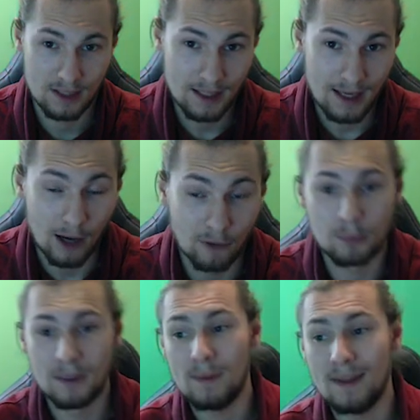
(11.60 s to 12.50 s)
Auf
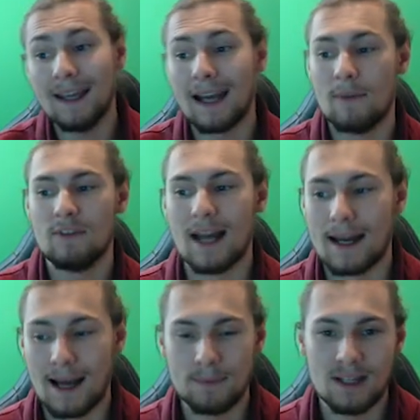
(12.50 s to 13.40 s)
dem PBE kam wieder
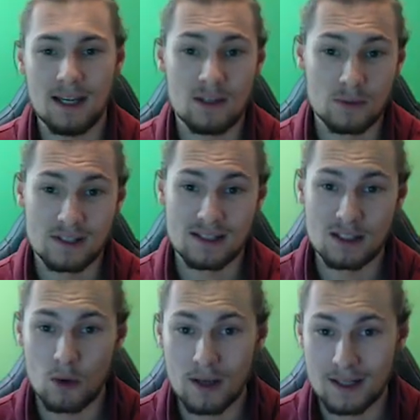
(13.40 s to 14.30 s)
ein Update und es
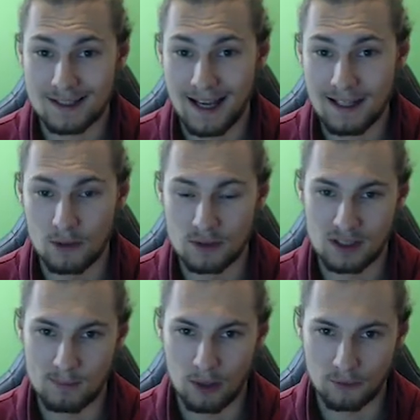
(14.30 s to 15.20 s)
sind neue Dateien
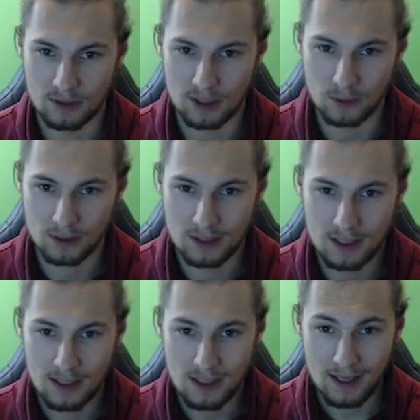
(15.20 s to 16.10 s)
außerdem aufgetaucht.
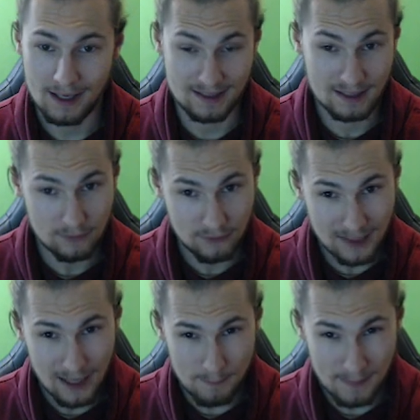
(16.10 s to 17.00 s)
Es sind
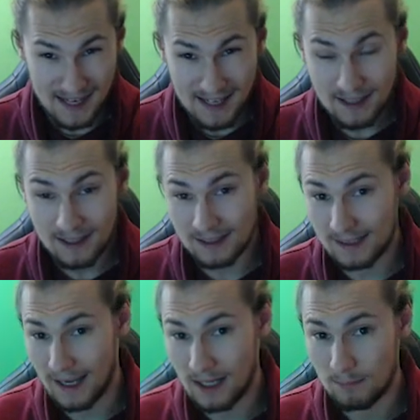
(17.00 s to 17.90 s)
wieder mehrere
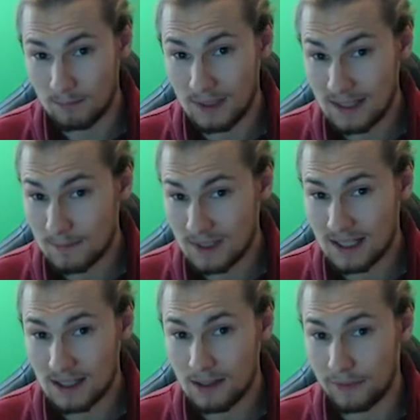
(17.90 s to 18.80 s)
Dateien mit dem
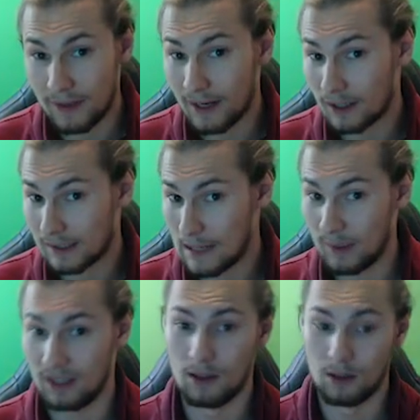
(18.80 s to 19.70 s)
Titel They Are
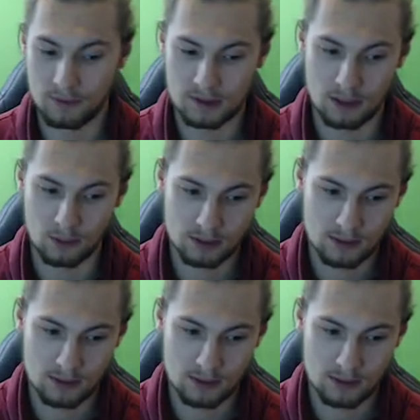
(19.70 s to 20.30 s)
Coming aufgetaucht.